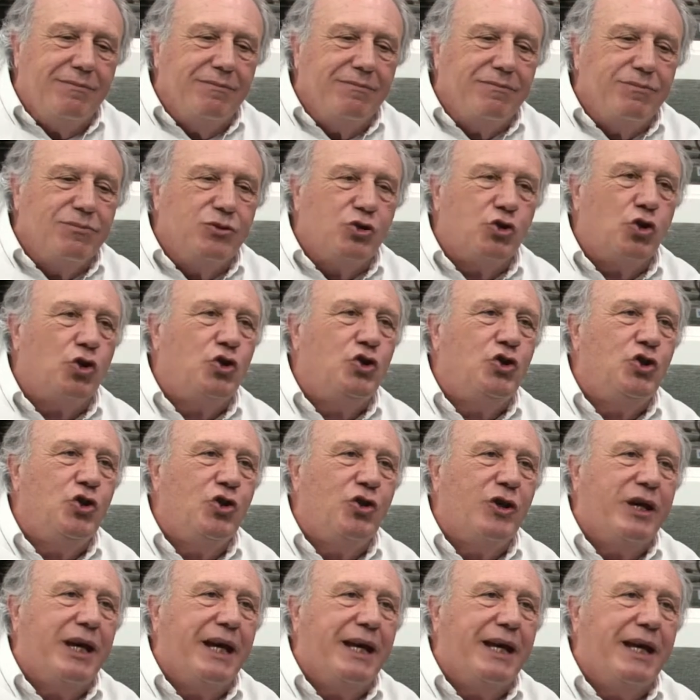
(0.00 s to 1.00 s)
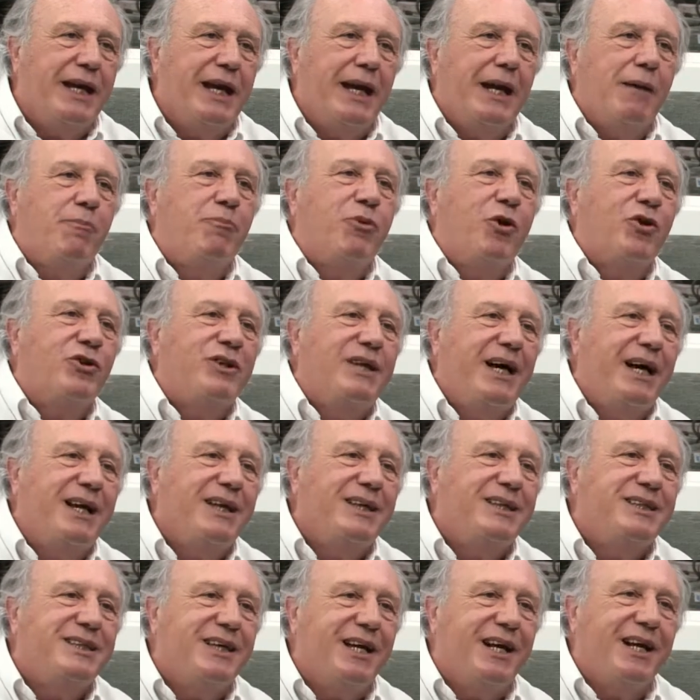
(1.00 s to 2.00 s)
socios que quieran aportar y
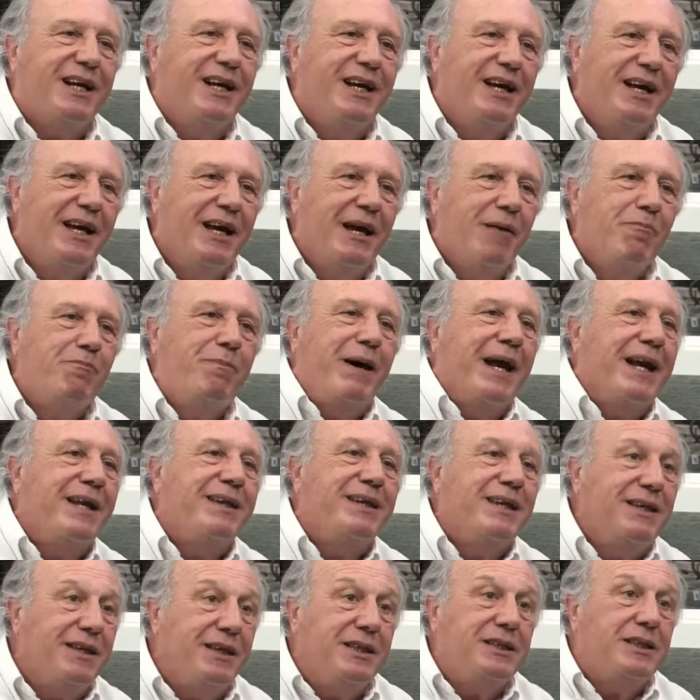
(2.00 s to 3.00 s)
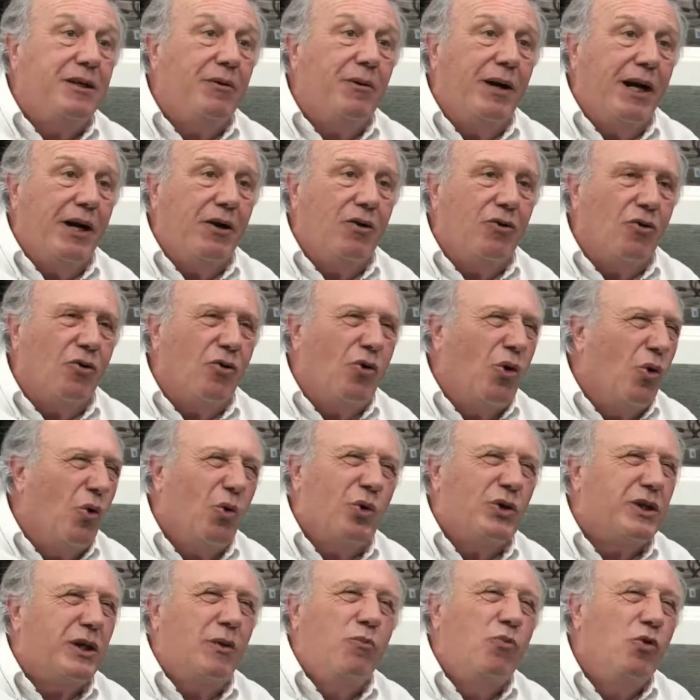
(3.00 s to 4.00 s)
ser parte de ese banco con
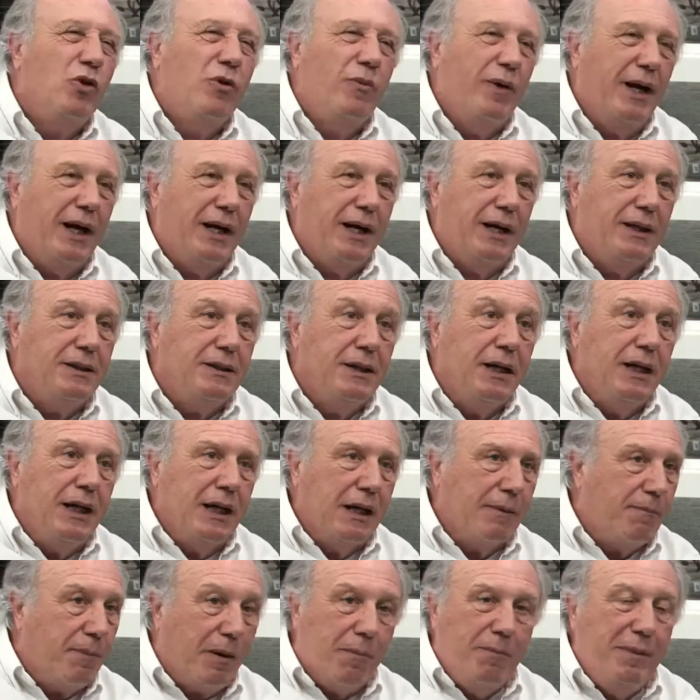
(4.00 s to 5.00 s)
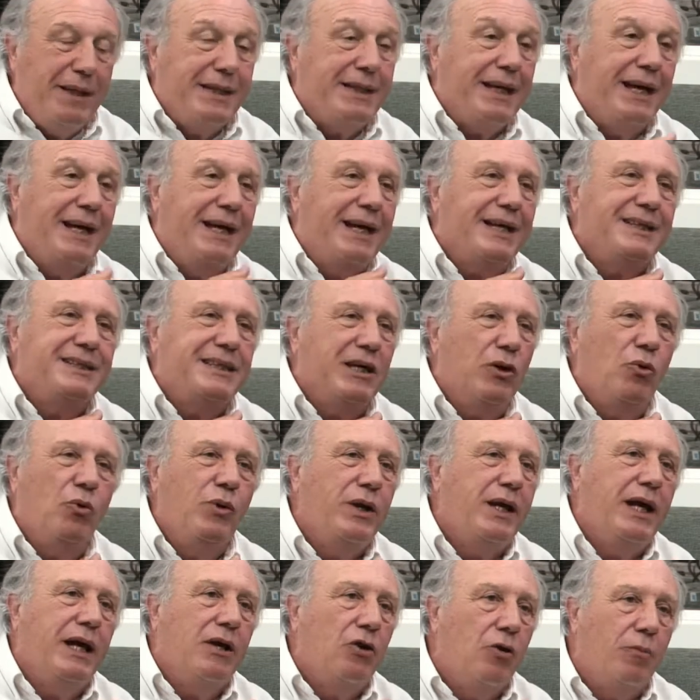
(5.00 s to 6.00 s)
cuotas muy bajas que permitan la
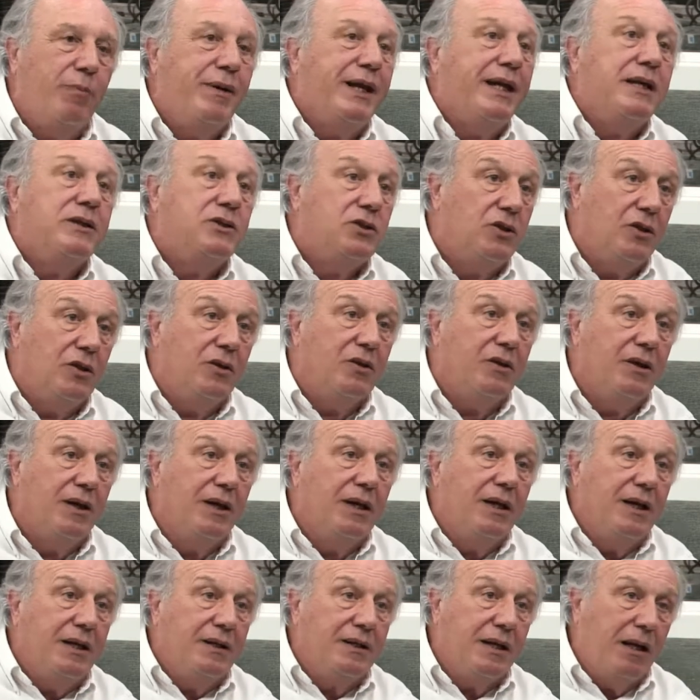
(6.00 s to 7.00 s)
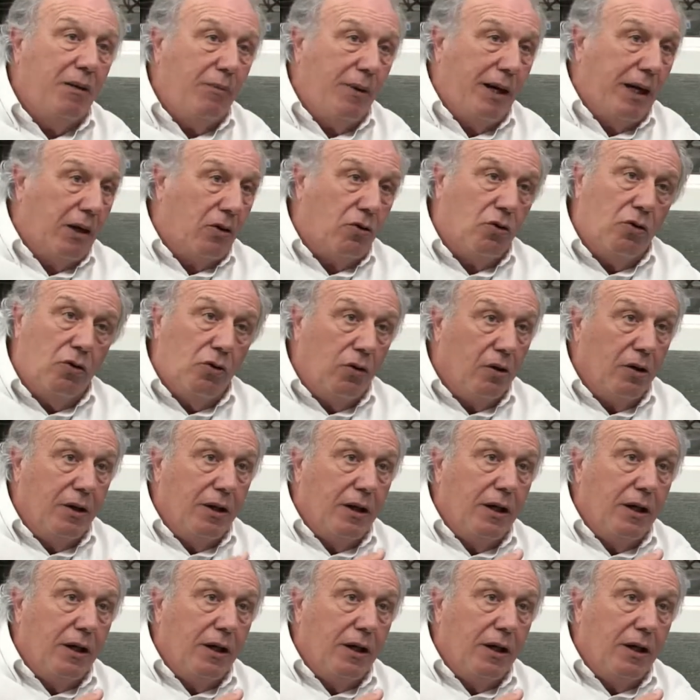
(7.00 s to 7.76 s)
seguridad de operación del banco